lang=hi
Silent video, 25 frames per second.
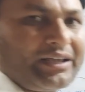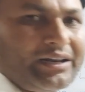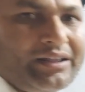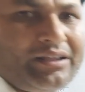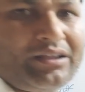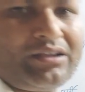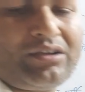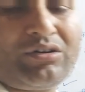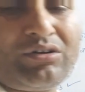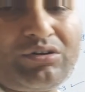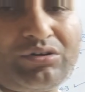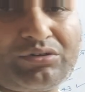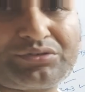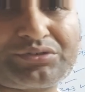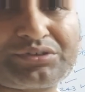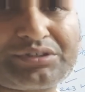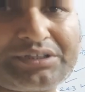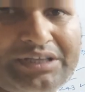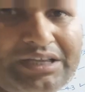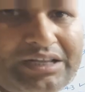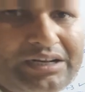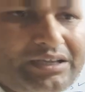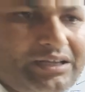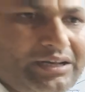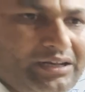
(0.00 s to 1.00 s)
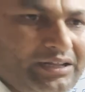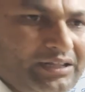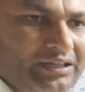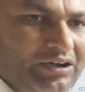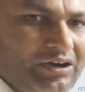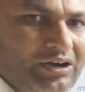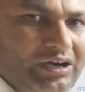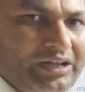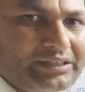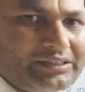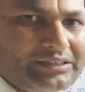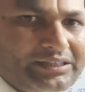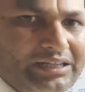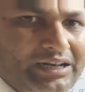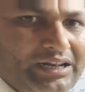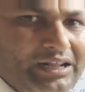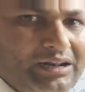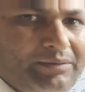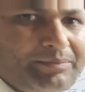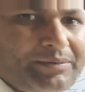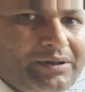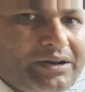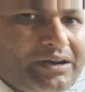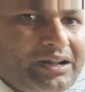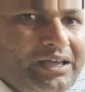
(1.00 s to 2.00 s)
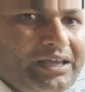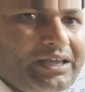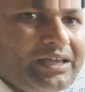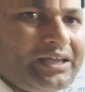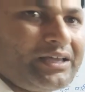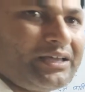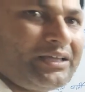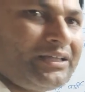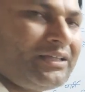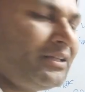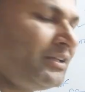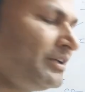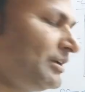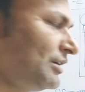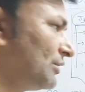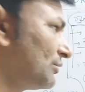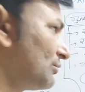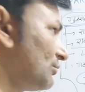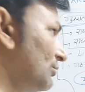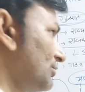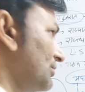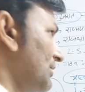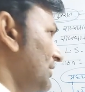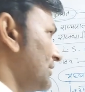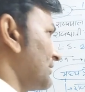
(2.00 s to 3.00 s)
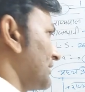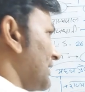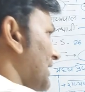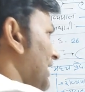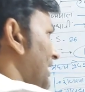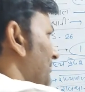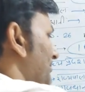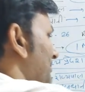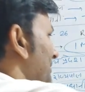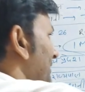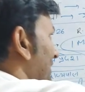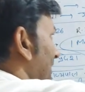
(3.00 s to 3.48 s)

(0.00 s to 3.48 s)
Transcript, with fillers: करें और शेयर करें अगर चैनल पर नए हैं तो सब्सक्राइब